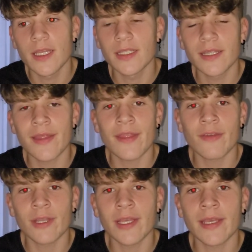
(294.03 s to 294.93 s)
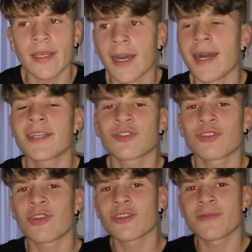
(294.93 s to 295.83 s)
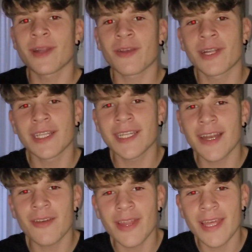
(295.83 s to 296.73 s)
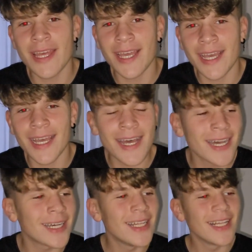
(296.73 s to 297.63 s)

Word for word: Diciéndole, ah, eso te lo has comprado con el dinero de jaja,